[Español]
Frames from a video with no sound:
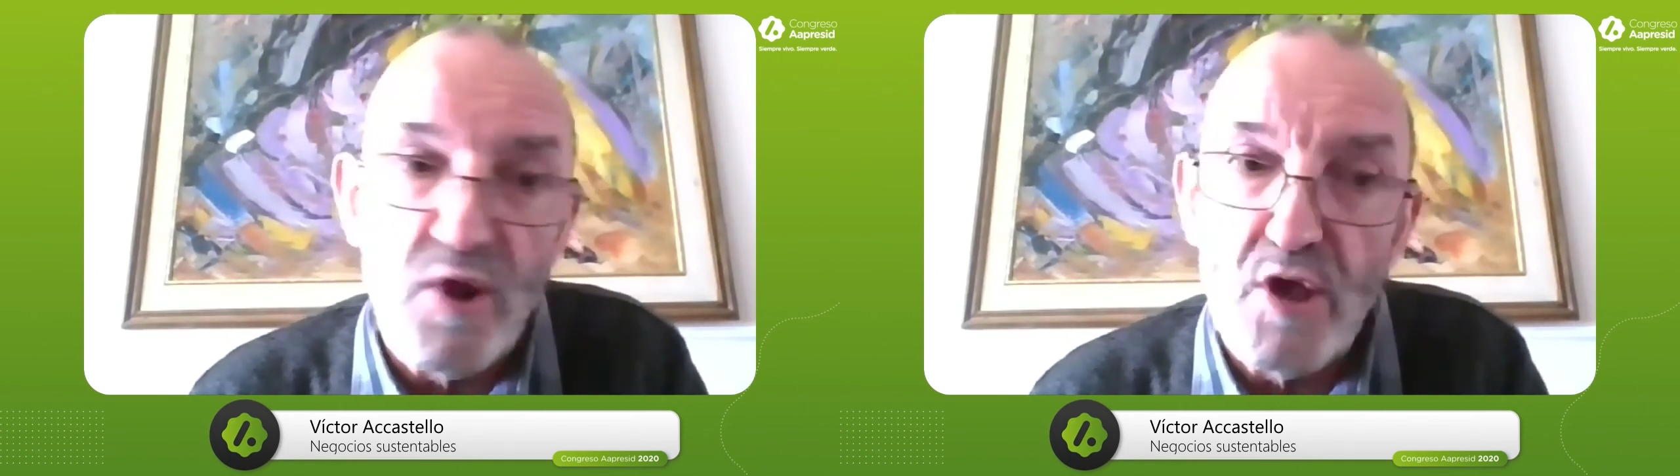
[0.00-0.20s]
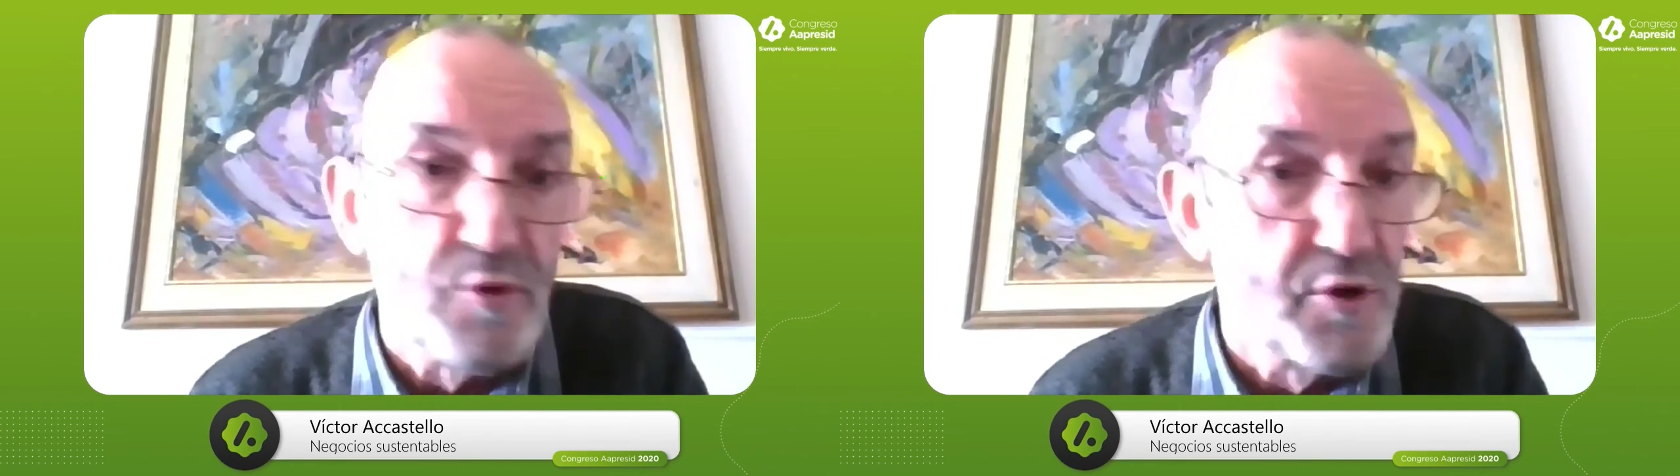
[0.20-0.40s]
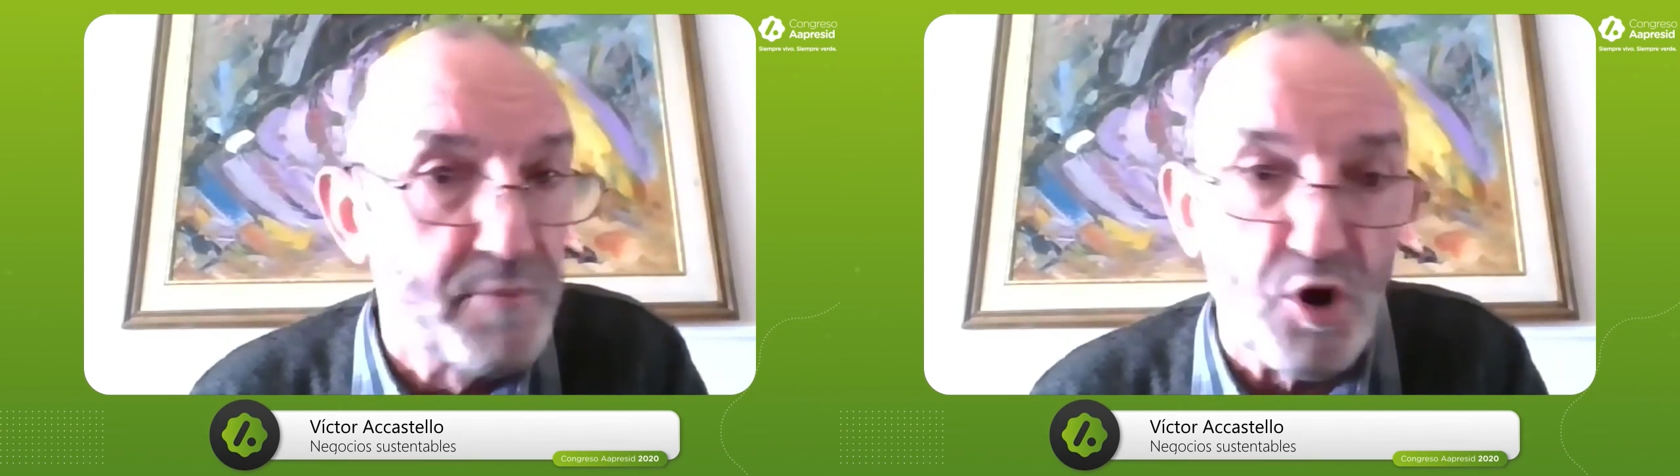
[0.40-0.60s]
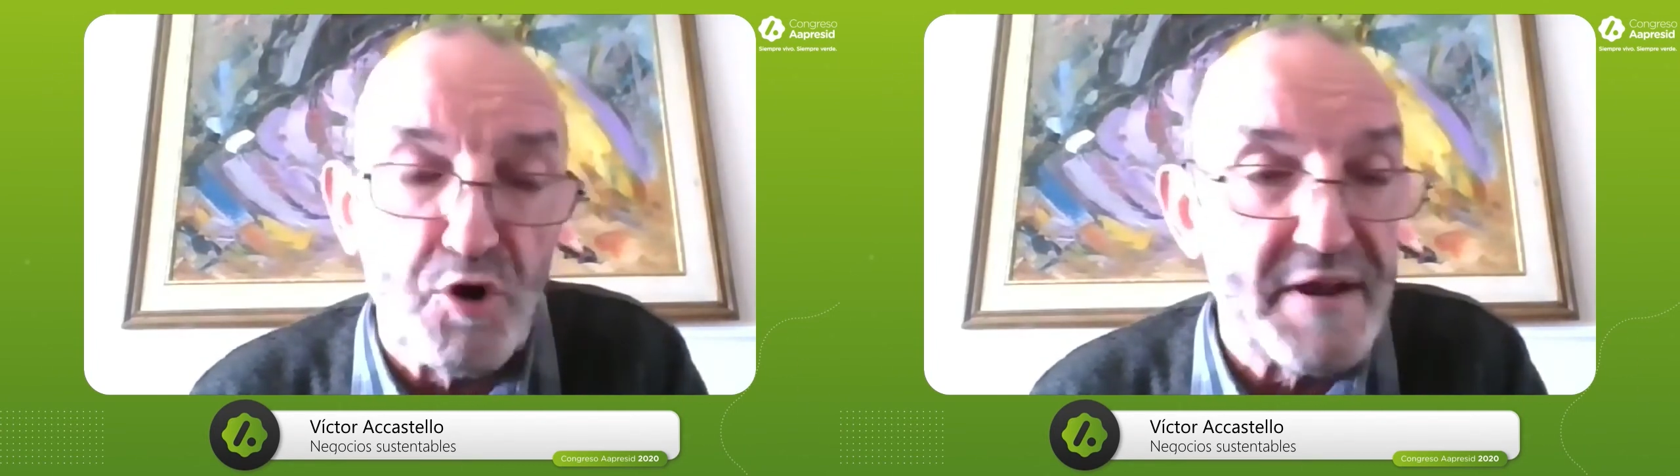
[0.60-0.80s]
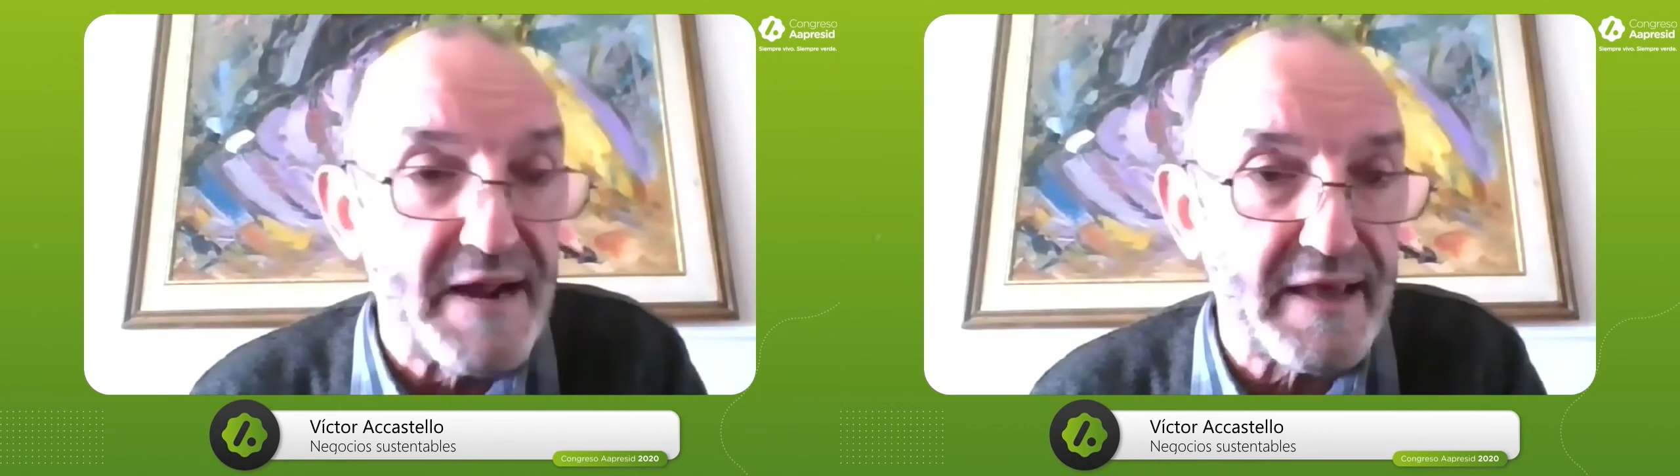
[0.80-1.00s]
pero hay muy
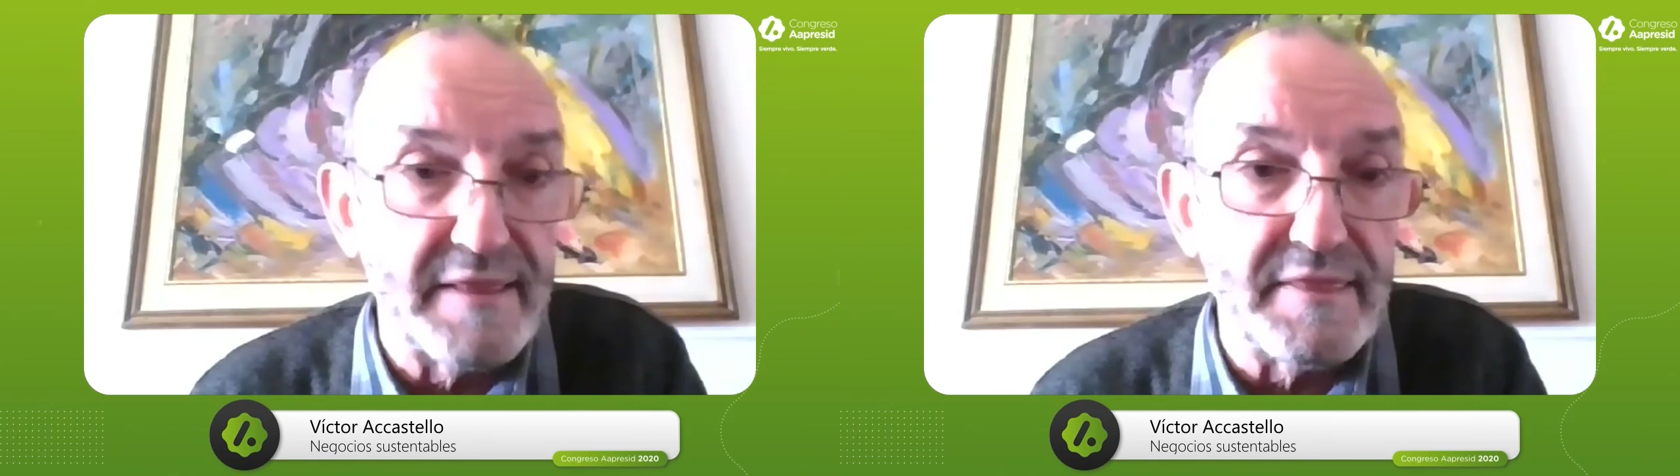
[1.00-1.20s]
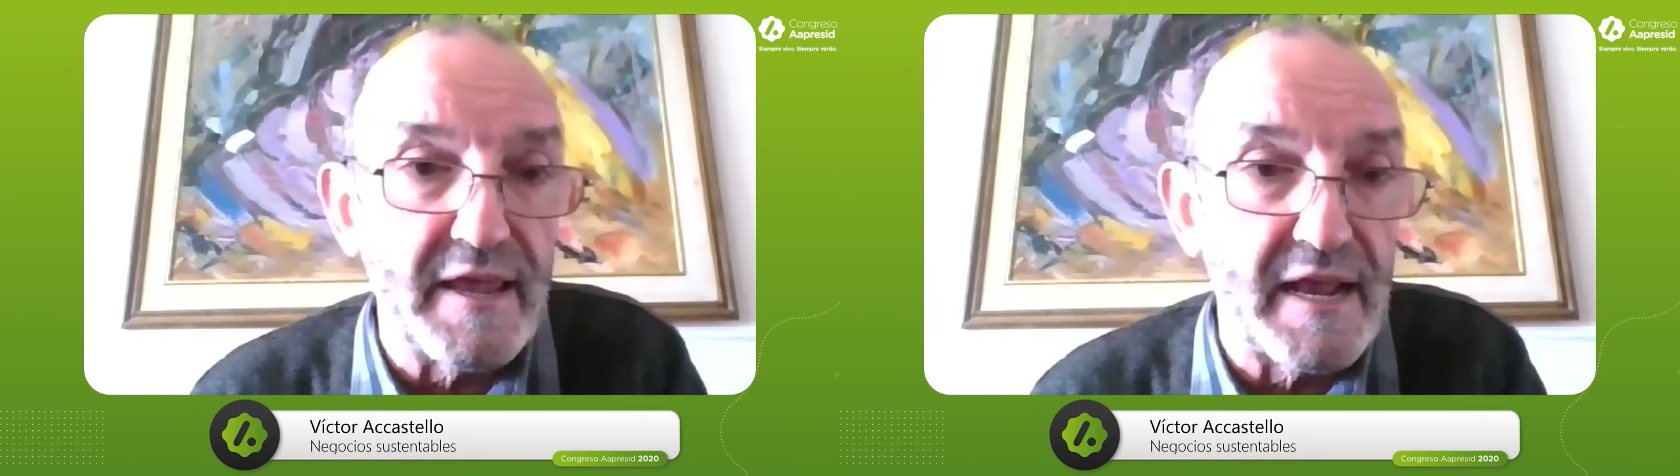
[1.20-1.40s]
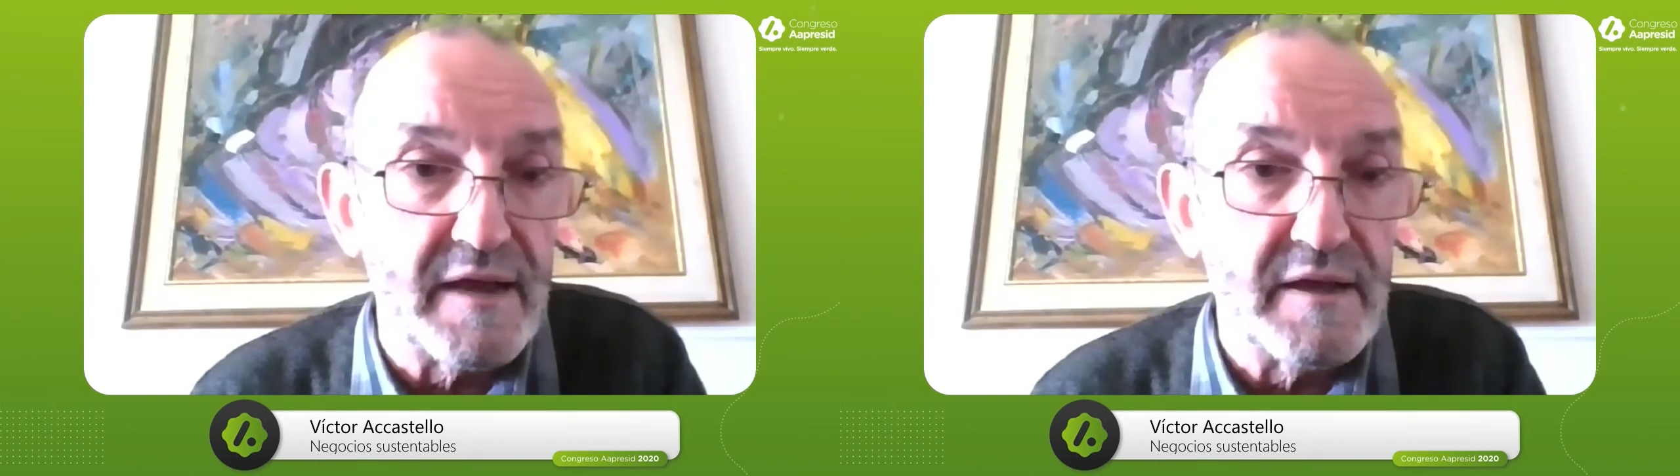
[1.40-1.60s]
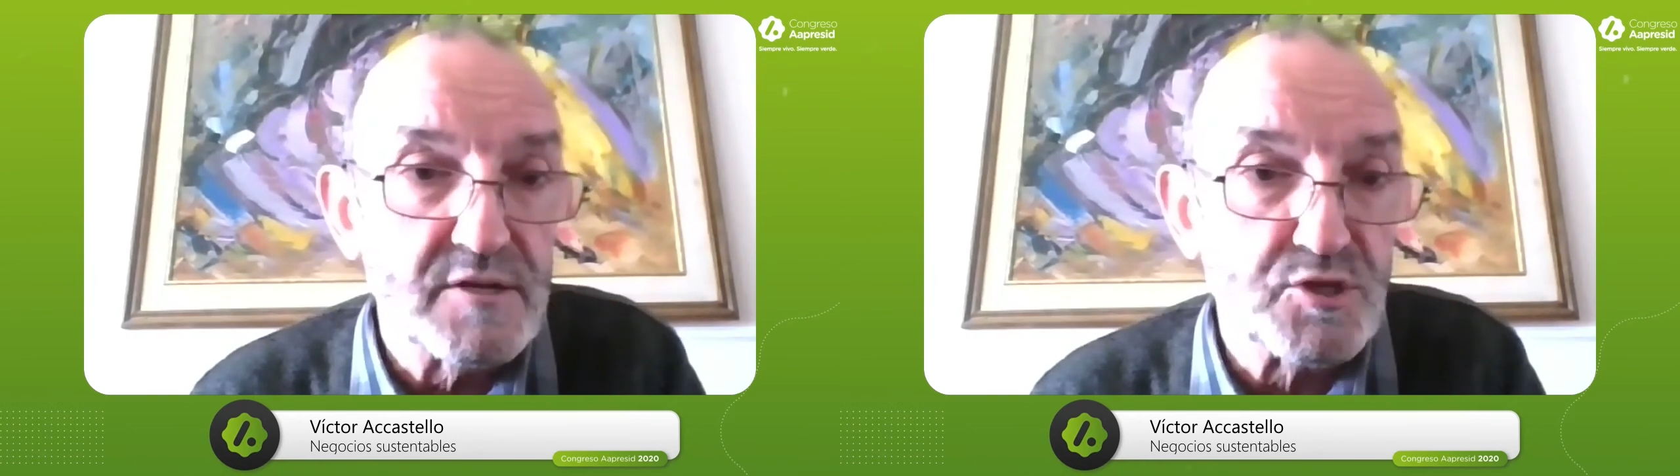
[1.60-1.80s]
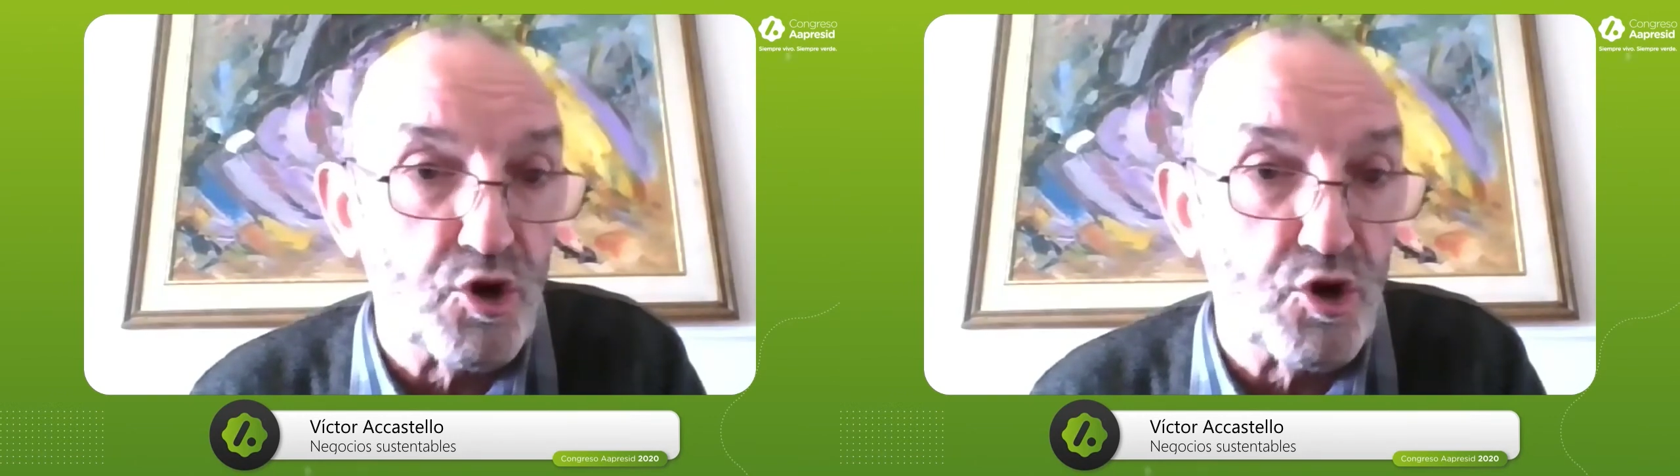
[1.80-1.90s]
poco en Argentina,